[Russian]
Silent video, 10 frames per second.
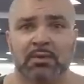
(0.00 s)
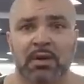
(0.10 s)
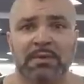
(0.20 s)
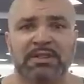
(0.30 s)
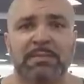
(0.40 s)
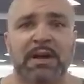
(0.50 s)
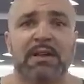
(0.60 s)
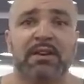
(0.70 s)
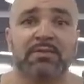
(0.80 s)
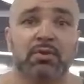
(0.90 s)
Но об этом
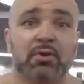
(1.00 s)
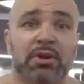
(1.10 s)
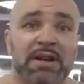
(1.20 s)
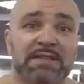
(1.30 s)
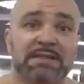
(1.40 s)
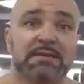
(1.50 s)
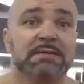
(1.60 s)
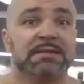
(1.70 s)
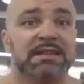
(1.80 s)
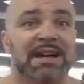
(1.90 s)
поговорим в другой раз
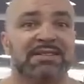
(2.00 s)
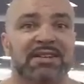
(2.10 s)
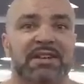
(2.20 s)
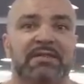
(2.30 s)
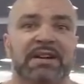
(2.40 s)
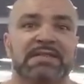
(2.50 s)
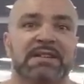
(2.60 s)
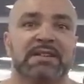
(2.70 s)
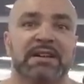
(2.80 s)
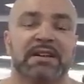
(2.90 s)
как
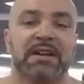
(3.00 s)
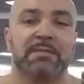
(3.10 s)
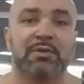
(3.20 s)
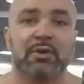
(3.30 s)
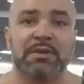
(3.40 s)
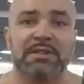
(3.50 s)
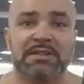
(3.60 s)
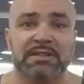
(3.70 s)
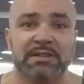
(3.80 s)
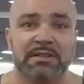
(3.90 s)
тренироваться на объемно
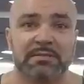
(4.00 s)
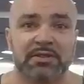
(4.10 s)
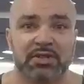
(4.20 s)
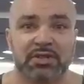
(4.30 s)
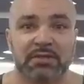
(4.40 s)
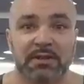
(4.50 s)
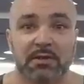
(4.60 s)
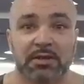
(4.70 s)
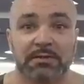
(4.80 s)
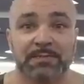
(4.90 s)
окислительных мышечных
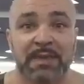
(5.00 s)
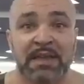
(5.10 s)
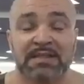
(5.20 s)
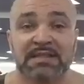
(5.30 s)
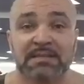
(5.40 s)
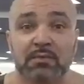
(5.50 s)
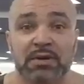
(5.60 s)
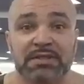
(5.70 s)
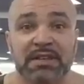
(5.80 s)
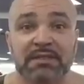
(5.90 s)
волокон.
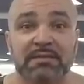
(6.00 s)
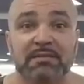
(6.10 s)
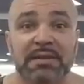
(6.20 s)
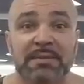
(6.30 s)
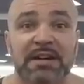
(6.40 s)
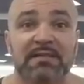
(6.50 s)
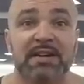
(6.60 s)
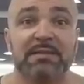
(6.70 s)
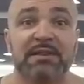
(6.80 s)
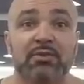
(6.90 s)
Сегодня мы
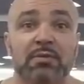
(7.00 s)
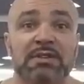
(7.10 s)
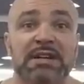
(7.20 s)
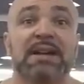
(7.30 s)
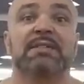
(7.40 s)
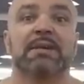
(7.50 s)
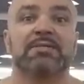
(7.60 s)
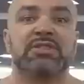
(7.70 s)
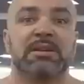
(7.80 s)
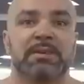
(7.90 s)
поговорим о том, как
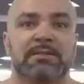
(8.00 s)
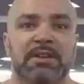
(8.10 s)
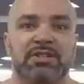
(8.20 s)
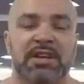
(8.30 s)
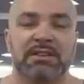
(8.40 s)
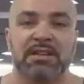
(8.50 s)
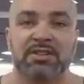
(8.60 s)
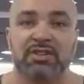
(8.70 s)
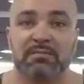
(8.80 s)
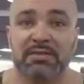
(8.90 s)
вообще превращать
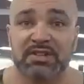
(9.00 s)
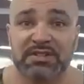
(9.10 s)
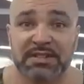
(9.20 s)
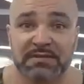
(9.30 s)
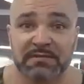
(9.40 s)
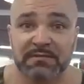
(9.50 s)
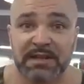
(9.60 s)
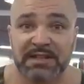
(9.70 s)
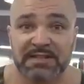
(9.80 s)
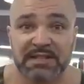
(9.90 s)
наши мышцы
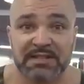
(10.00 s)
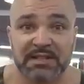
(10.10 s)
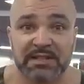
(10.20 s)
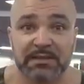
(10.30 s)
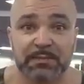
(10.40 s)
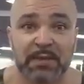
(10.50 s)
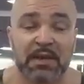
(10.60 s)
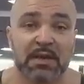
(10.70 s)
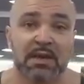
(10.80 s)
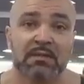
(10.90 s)
в окислительные.
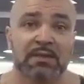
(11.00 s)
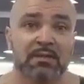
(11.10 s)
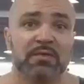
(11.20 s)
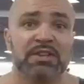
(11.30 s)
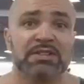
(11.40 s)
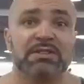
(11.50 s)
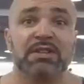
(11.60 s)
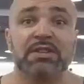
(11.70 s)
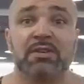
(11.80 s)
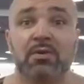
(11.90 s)
Вы увидите
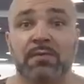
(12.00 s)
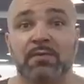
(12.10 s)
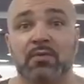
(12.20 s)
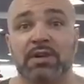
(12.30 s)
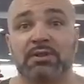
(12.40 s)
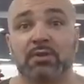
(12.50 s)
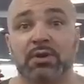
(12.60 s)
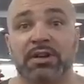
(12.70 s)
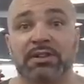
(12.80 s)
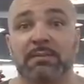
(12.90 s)
тренировку,
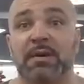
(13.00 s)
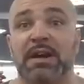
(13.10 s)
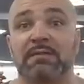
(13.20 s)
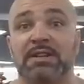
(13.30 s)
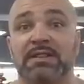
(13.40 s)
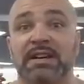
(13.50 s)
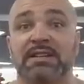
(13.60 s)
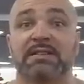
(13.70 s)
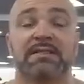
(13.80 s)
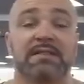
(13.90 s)
которая
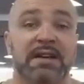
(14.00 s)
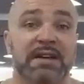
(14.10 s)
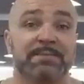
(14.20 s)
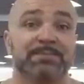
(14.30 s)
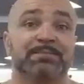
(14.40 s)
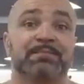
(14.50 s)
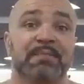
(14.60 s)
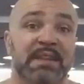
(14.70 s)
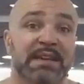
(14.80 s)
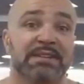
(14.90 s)
направлена на
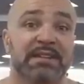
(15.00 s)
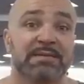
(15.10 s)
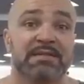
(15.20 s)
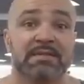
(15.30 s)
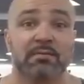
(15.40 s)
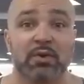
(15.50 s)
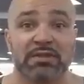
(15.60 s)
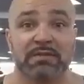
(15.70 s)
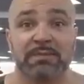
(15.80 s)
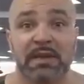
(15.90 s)
это
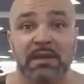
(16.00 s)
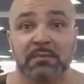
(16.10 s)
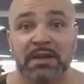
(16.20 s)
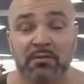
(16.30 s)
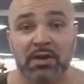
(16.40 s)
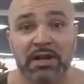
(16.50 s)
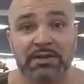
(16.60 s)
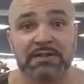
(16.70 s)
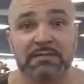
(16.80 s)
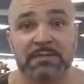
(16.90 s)
свойство моего
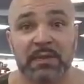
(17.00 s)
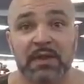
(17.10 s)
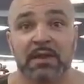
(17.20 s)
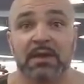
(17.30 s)
организма.